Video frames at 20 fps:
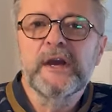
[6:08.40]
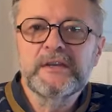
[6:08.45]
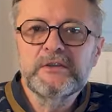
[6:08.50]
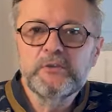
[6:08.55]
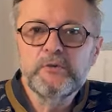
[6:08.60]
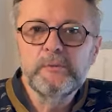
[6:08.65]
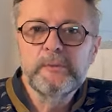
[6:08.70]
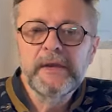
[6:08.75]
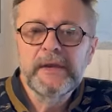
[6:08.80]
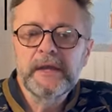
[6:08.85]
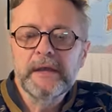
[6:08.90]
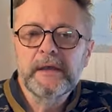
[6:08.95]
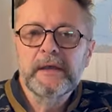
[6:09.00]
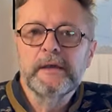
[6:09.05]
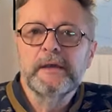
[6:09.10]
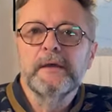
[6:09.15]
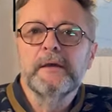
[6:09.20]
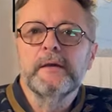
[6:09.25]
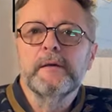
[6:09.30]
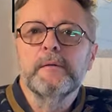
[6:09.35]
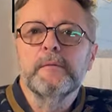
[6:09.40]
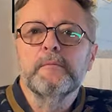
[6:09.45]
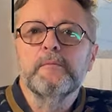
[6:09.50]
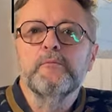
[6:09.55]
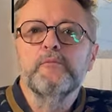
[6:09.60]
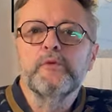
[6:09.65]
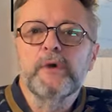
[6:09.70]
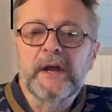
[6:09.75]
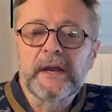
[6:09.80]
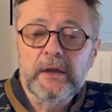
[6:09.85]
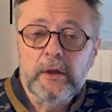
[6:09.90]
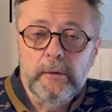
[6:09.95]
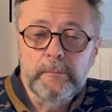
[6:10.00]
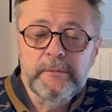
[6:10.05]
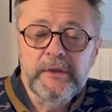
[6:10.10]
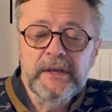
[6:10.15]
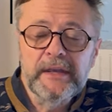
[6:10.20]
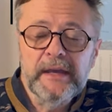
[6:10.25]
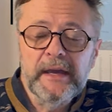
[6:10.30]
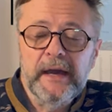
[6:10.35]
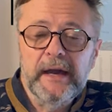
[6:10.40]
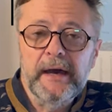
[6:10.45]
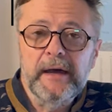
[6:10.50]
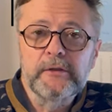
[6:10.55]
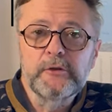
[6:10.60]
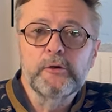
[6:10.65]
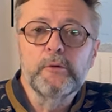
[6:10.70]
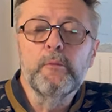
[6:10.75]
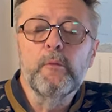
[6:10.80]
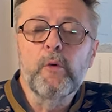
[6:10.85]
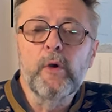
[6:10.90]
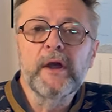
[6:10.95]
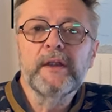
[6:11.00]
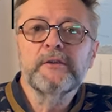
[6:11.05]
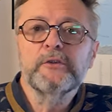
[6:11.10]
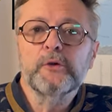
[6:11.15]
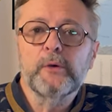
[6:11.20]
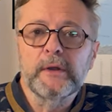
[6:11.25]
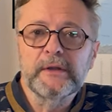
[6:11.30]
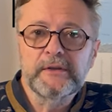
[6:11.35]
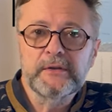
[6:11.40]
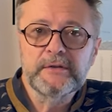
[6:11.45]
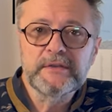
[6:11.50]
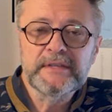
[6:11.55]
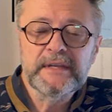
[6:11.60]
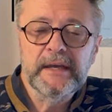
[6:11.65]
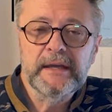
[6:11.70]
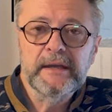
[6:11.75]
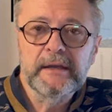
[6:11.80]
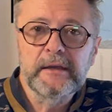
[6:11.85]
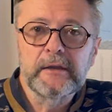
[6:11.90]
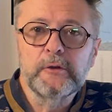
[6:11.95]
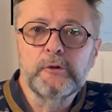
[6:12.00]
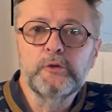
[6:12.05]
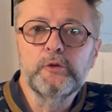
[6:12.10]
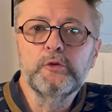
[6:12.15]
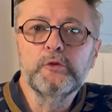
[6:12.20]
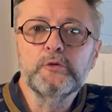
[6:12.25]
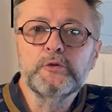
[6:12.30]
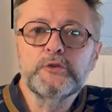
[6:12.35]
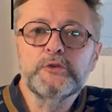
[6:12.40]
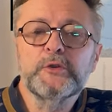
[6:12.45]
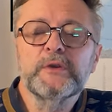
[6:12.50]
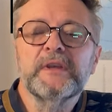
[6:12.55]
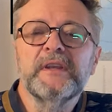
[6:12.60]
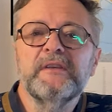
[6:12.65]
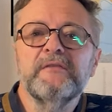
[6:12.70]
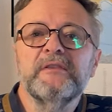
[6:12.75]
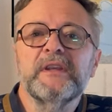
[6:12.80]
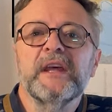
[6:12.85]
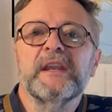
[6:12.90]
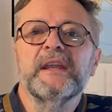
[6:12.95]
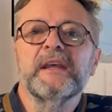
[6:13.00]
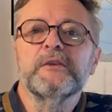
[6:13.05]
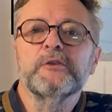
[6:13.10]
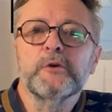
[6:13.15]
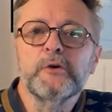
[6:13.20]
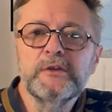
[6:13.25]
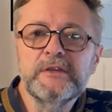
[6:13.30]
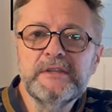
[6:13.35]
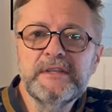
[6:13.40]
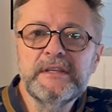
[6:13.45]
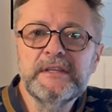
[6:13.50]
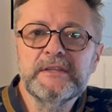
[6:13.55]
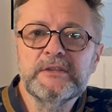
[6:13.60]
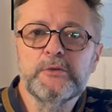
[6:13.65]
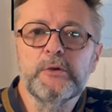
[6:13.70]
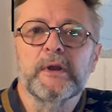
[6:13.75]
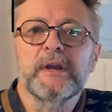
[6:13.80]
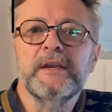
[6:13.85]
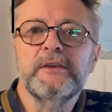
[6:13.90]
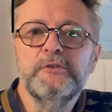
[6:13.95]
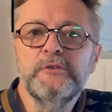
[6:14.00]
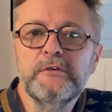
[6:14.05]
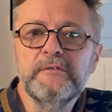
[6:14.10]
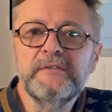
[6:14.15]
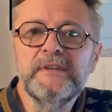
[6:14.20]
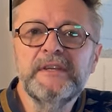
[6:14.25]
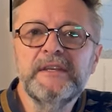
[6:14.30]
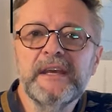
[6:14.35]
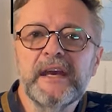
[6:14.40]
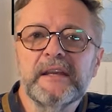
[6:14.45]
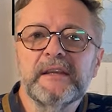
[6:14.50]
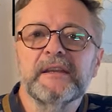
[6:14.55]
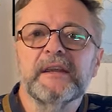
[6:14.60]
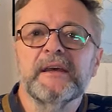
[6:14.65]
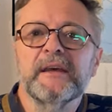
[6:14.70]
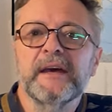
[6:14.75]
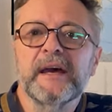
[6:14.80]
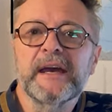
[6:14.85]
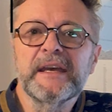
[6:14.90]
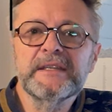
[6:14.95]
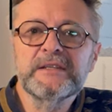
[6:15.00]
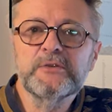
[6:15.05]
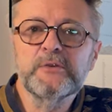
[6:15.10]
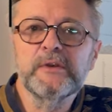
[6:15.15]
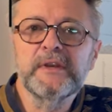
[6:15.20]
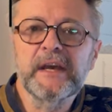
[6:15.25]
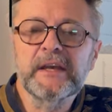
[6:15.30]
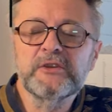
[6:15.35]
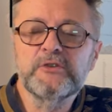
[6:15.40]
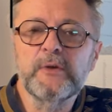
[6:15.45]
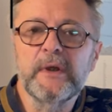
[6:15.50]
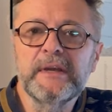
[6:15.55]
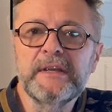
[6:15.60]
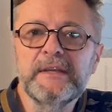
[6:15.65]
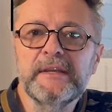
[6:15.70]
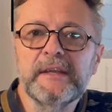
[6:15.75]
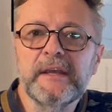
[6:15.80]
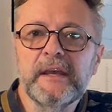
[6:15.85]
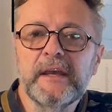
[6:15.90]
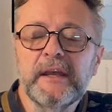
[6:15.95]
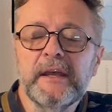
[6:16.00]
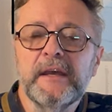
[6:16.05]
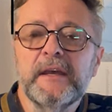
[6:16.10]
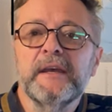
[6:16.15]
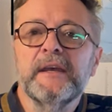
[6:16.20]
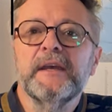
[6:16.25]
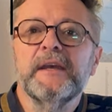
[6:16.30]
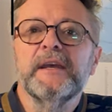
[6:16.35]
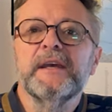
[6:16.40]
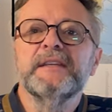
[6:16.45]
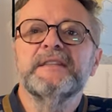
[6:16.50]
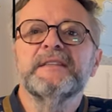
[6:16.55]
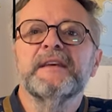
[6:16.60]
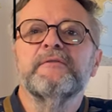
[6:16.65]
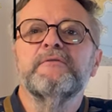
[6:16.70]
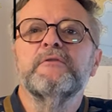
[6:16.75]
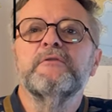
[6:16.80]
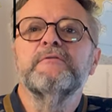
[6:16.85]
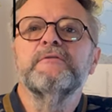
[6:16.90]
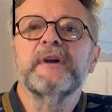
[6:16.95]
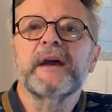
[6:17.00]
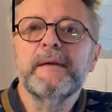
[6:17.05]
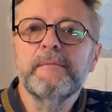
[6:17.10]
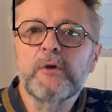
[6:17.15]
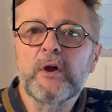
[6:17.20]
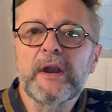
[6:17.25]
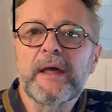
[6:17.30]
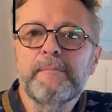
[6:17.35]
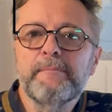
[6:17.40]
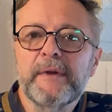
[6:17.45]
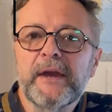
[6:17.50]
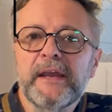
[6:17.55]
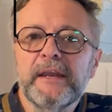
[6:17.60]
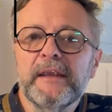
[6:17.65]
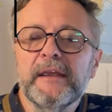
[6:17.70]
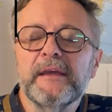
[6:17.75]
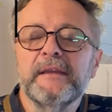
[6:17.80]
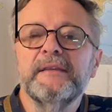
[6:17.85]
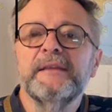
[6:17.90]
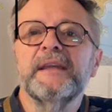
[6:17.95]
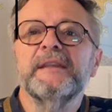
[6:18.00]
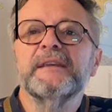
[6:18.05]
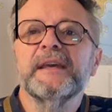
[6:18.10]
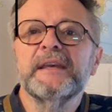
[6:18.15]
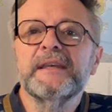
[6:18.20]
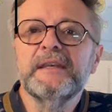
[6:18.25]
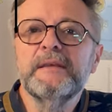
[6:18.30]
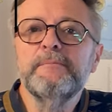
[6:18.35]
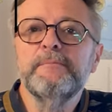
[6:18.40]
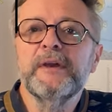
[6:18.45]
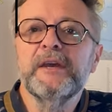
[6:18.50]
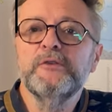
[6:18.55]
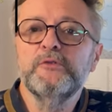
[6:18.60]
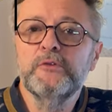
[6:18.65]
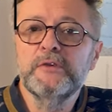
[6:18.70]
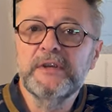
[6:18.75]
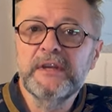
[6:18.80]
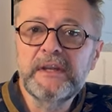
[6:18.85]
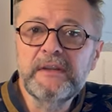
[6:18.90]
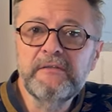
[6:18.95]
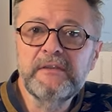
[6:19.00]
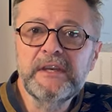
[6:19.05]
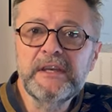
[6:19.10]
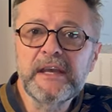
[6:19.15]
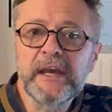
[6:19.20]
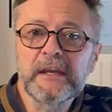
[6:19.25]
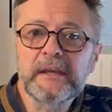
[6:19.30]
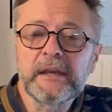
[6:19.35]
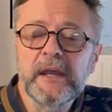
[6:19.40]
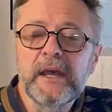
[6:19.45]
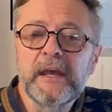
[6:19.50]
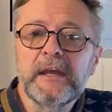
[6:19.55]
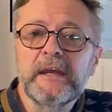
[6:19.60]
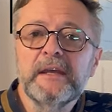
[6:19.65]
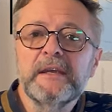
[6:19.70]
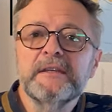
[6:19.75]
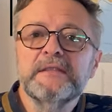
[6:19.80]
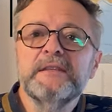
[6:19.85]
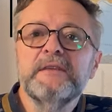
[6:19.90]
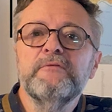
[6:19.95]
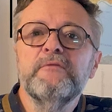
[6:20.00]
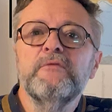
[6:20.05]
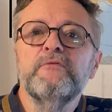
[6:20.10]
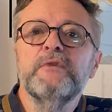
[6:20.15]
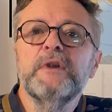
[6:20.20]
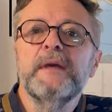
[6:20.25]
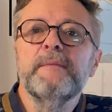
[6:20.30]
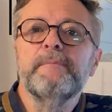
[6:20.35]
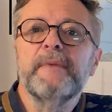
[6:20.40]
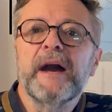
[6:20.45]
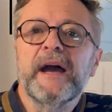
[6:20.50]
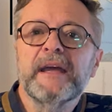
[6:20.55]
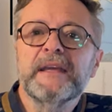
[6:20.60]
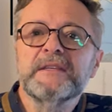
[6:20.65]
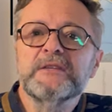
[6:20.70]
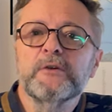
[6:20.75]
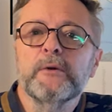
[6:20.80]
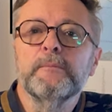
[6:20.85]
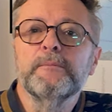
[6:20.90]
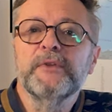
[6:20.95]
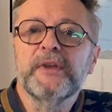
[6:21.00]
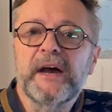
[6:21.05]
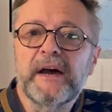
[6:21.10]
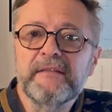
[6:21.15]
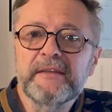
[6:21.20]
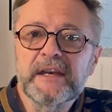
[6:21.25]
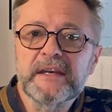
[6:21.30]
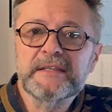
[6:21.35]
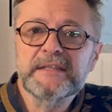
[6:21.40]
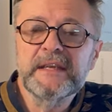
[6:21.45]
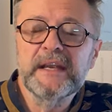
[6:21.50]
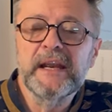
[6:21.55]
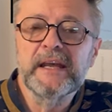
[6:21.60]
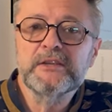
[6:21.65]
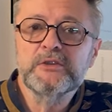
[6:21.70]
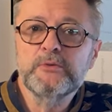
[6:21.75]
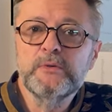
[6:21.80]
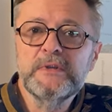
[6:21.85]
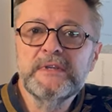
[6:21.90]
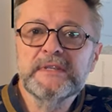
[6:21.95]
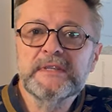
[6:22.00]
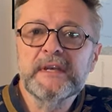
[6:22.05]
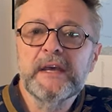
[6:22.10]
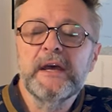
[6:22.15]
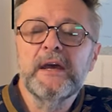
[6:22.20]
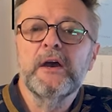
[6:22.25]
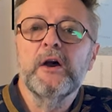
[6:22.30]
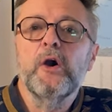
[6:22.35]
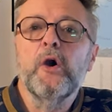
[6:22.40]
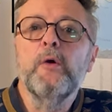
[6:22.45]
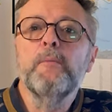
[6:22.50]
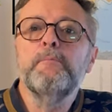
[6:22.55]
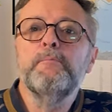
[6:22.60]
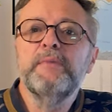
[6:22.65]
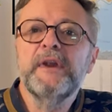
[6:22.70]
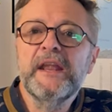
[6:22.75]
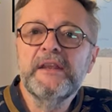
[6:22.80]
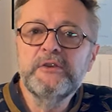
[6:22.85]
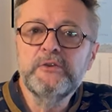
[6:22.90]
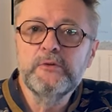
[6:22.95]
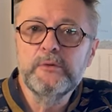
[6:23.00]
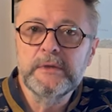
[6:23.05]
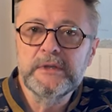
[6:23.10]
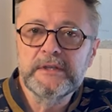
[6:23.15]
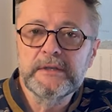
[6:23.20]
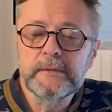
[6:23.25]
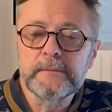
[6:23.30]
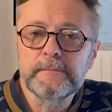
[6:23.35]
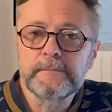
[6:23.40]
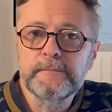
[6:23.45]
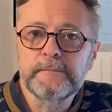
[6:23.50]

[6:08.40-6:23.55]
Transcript: résumer, pour un camping-car de moins de 3,5 tonnes, tout ce qui vient d'être dit sur les deux vignettes reste d'actualité et ça vaut vraiment la peine d'être équipé d'une e-vignette si vous voulez par exemple traverser la Suisse en pleine nuit.